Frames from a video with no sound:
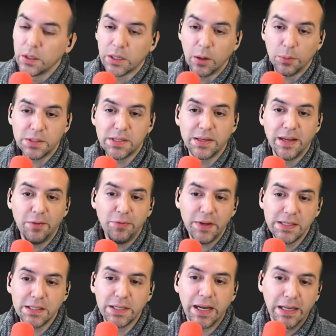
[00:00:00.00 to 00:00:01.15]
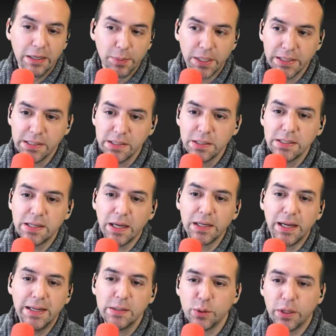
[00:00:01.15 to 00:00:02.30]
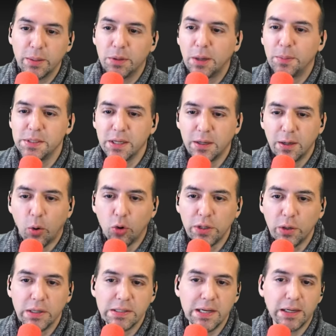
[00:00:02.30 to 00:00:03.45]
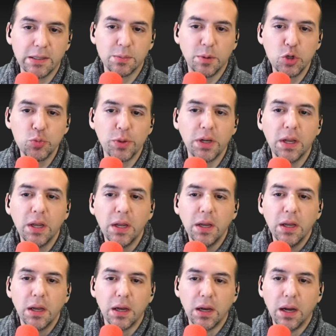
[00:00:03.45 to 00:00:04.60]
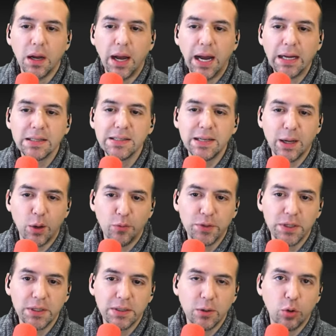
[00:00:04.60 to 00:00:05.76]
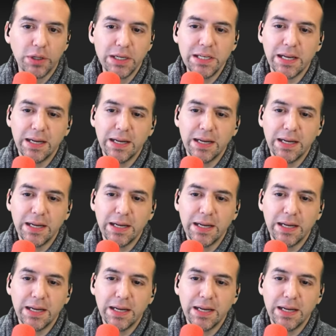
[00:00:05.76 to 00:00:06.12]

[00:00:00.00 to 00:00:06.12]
glaube, das ist der nervigste Teil am Ganzen, die Sachen hier einzugeben. Ich habe jetzt hier einen Code drin, der sagt ja zum Beispiel, äh, achten Sie darauf, den Code richtig